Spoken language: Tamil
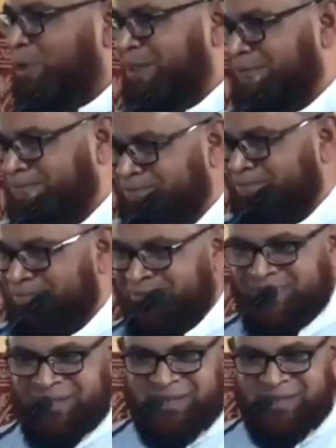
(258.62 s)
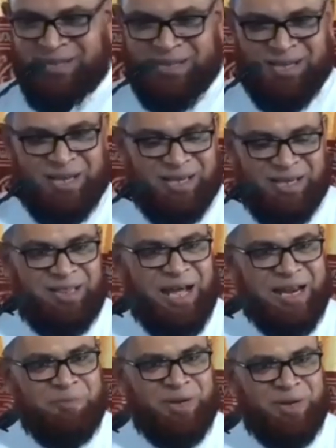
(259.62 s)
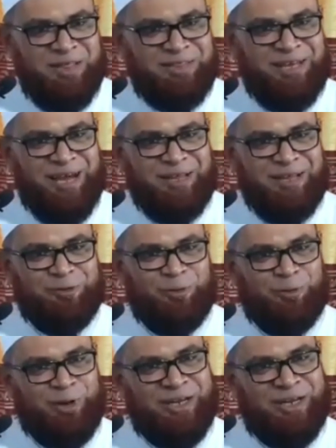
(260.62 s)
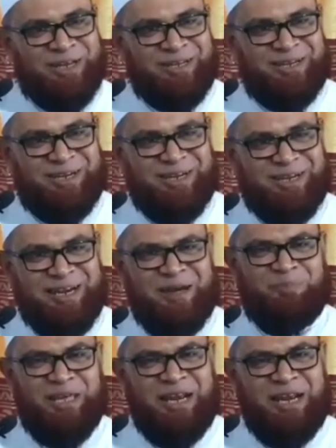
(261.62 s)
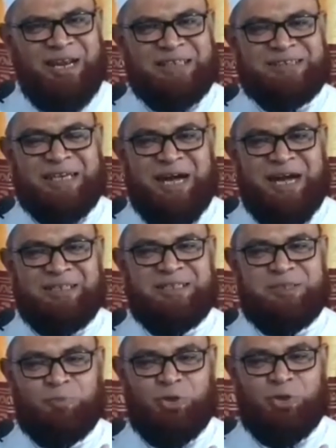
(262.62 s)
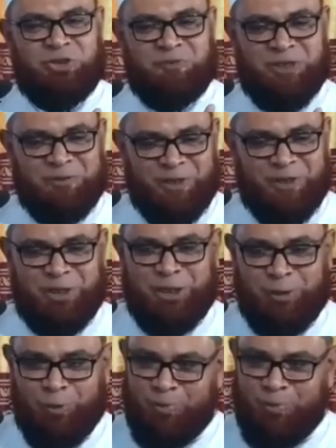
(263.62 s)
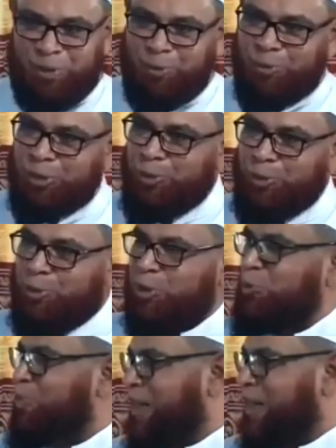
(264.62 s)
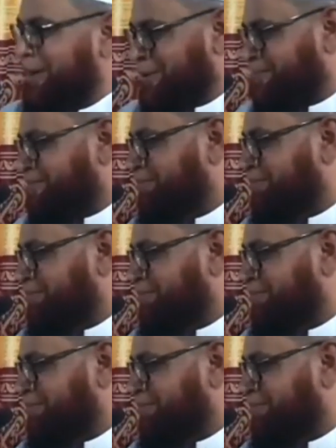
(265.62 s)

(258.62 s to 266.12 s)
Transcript: போயிருக்கு இந்த அரை மணித்தியாலத்துக்குள்ளே நாம் என்ன சாதித்து முடித்துவிட்டு வந்திருக்கிறோம் என்று கொஞ்சம் யோசித்து பாருங்கள்